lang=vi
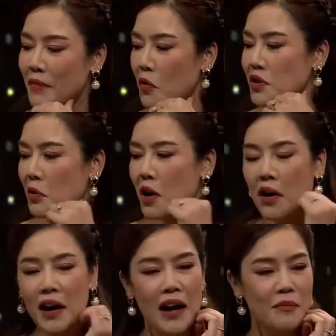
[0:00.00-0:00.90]
Ôi cháu
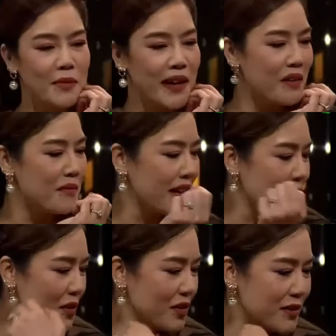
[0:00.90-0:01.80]
no lắm, hôm nay không
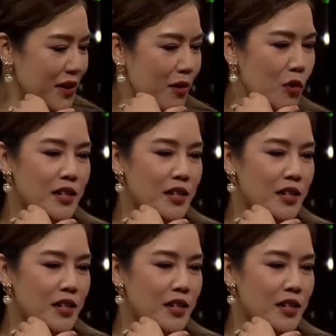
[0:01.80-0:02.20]
ăn đâu cô, cháu no,